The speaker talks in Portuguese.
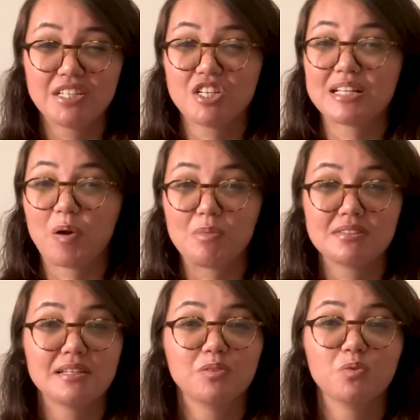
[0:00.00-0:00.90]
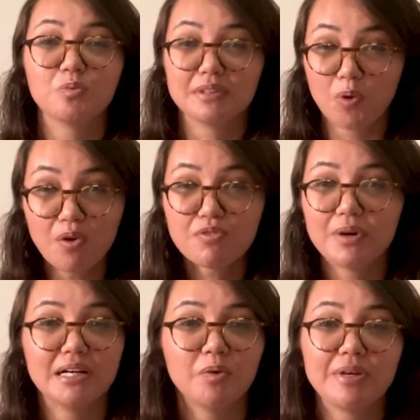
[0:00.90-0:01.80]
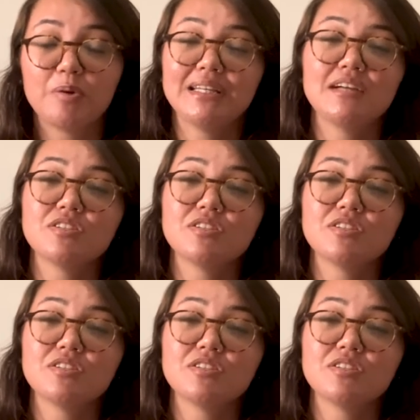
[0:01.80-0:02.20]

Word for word: A gente está começando um novo ano e cuidar